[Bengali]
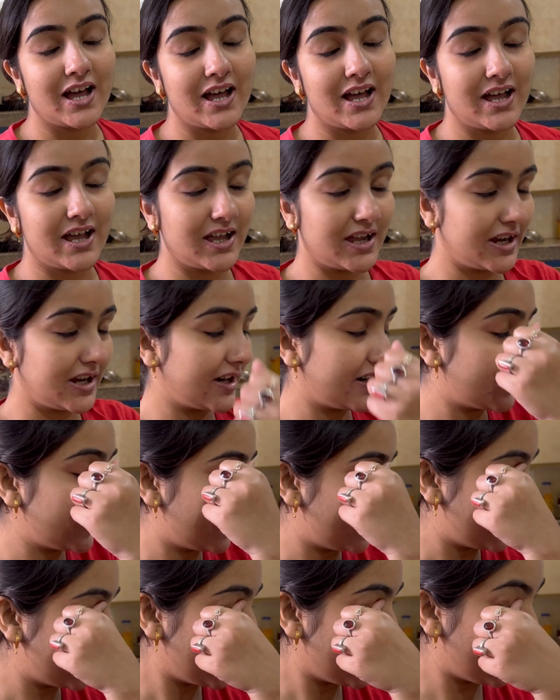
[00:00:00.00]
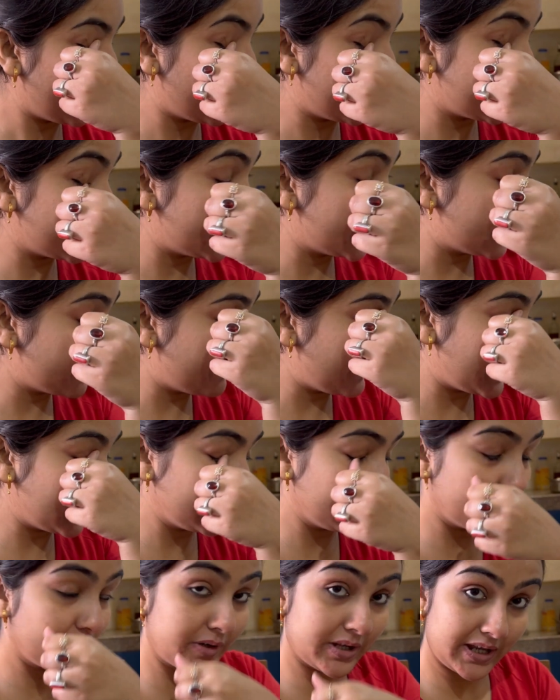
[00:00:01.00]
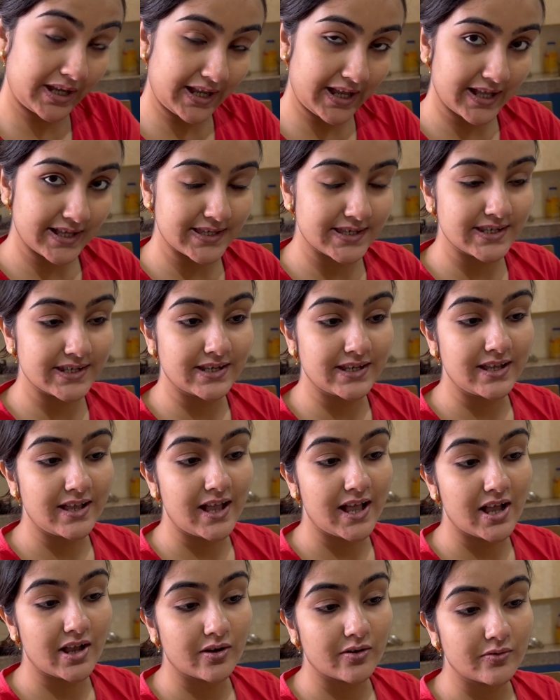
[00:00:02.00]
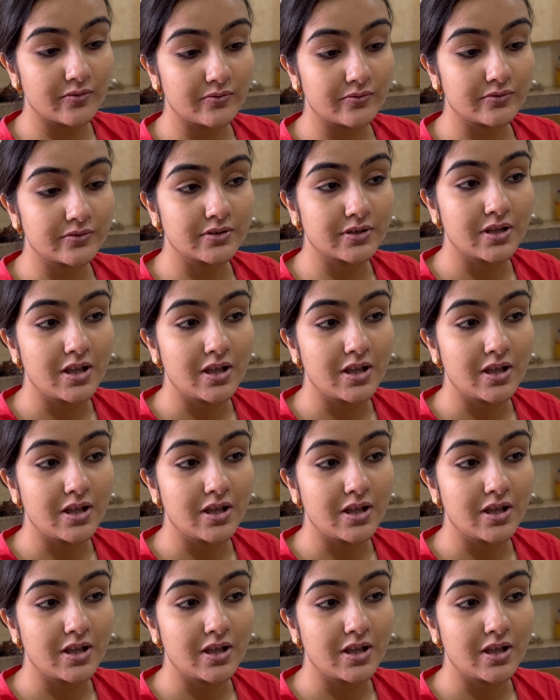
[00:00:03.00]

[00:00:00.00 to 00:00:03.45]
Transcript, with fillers: আর অনির্বাণ উঠে গেছে এখন